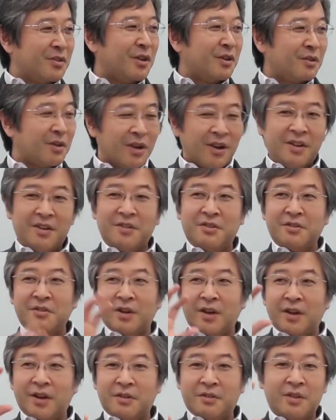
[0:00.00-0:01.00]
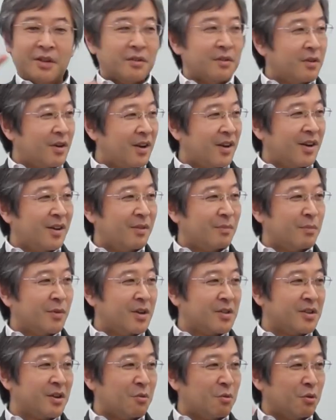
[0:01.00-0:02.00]
てとかね、一種が偉くてとか、
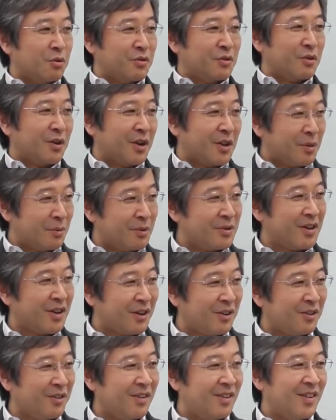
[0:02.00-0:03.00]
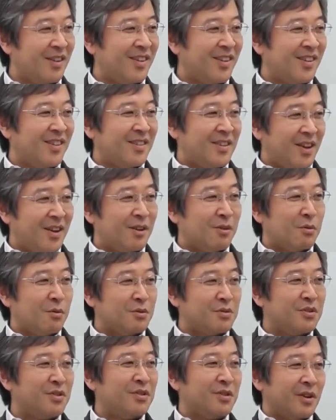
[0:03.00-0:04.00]
昔は公主とか言ってましたね。露
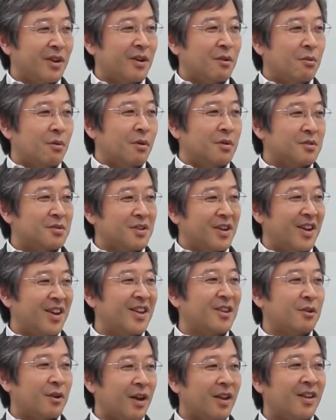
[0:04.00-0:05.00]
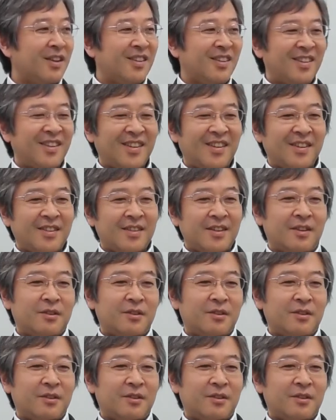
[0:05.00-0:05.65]
骨ですよね。公主制だそうですよね。